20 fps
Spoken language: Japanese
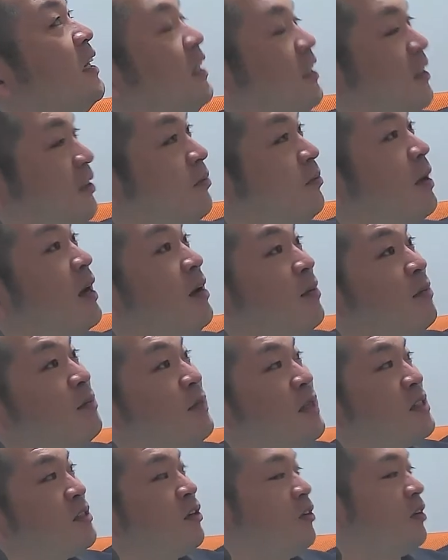たか。まあ、
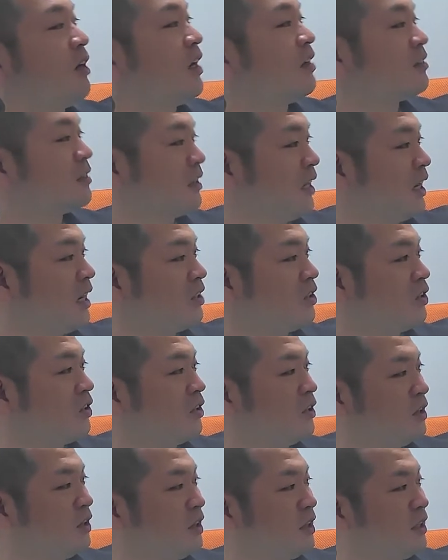別の本があるんですけど、あ
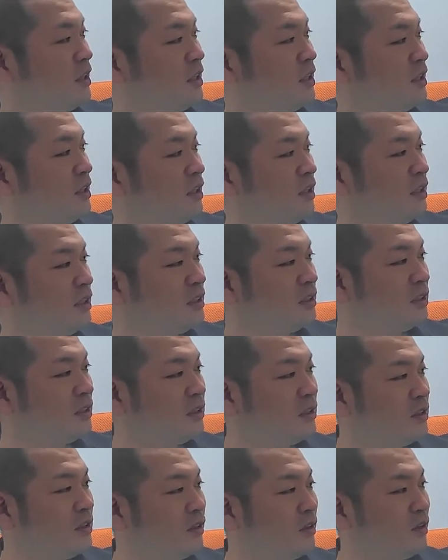の、
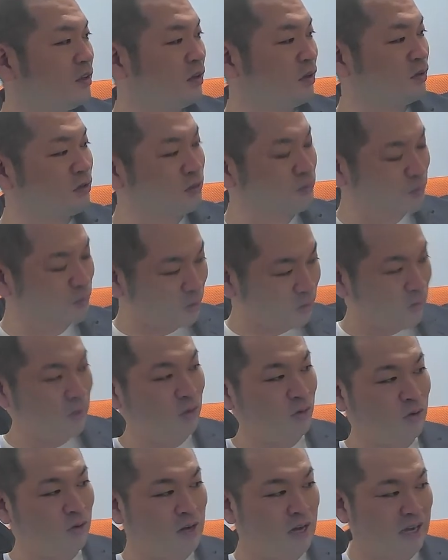おすすめの本
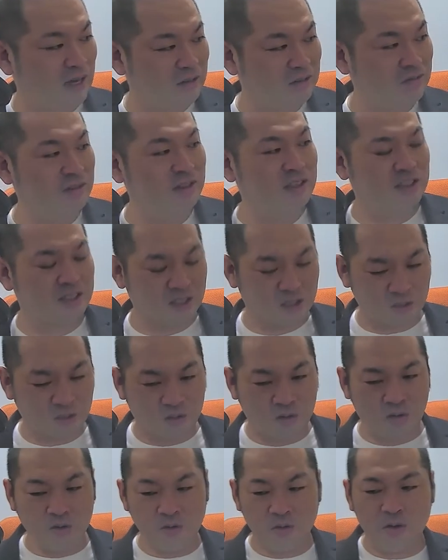は他あるんですけど、
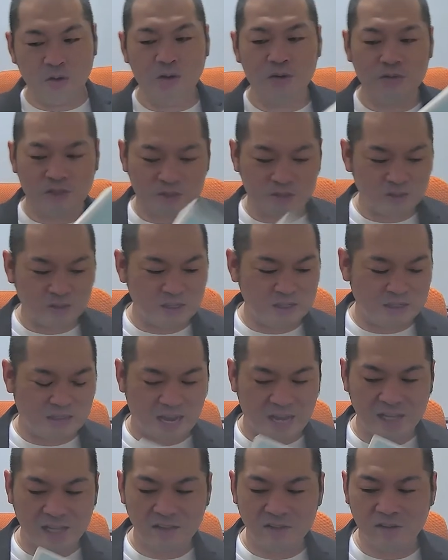この本はとにかく
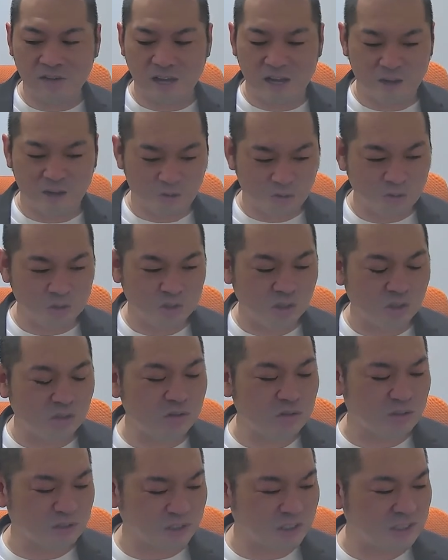アドラーを
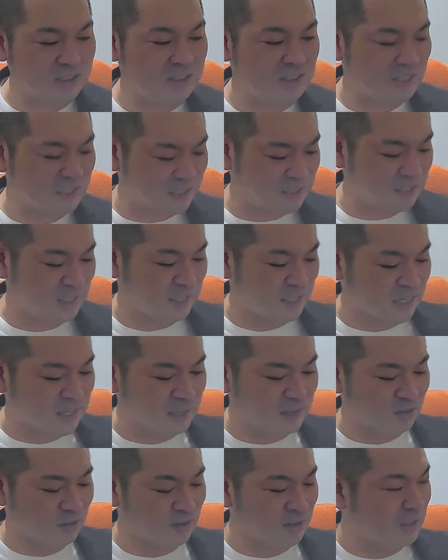ちょっと知ってきて、な
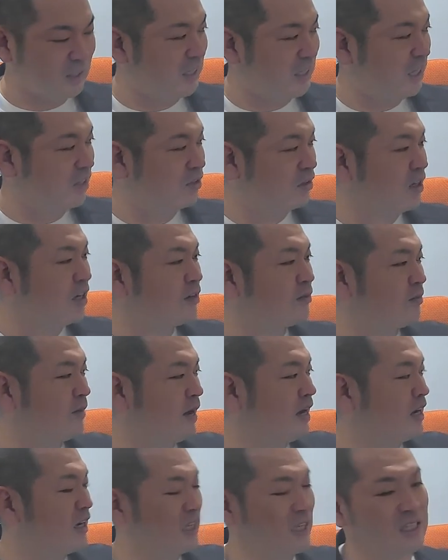んとか、なんとなく
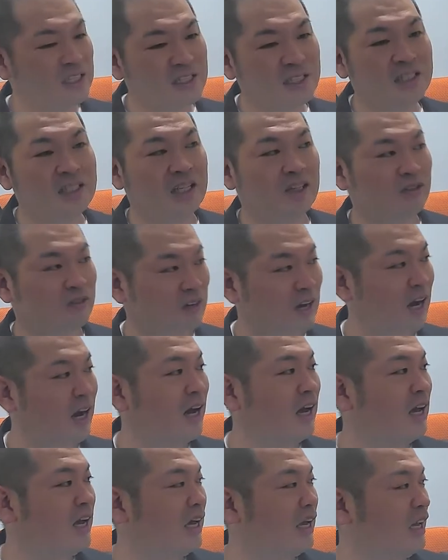漫画で知ったと
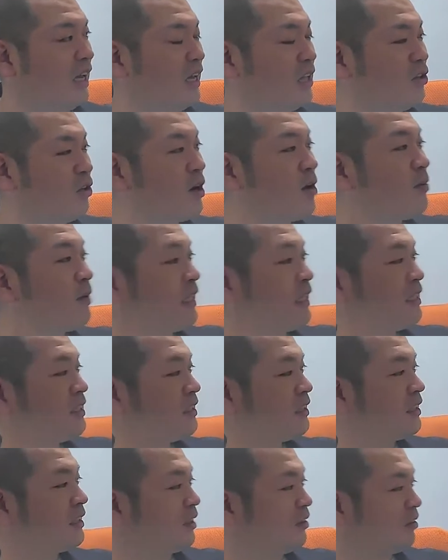か、えドラマで
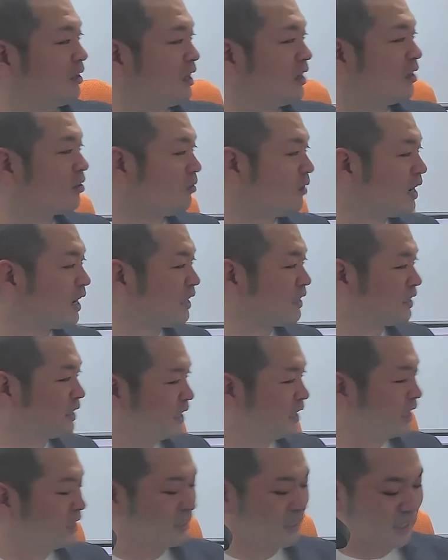知ったとか、なんとか分かっ
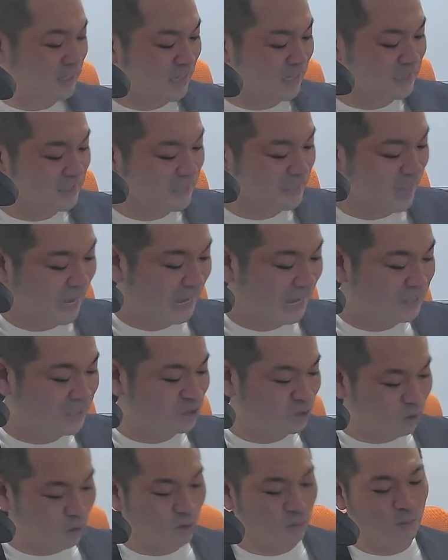たなってなった
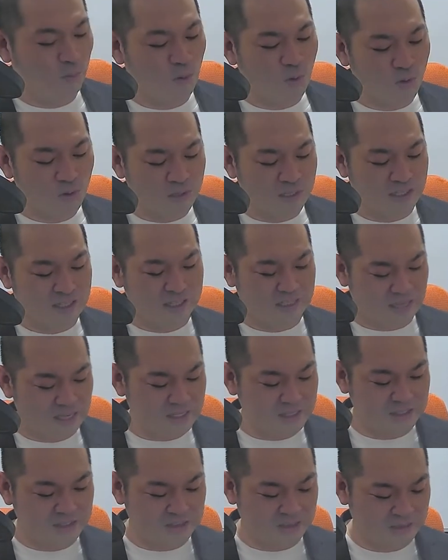後、もう一
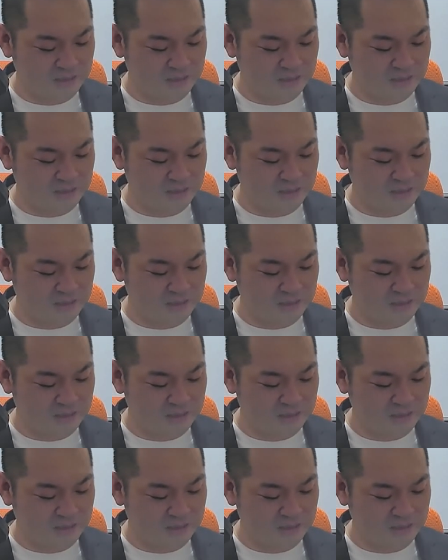回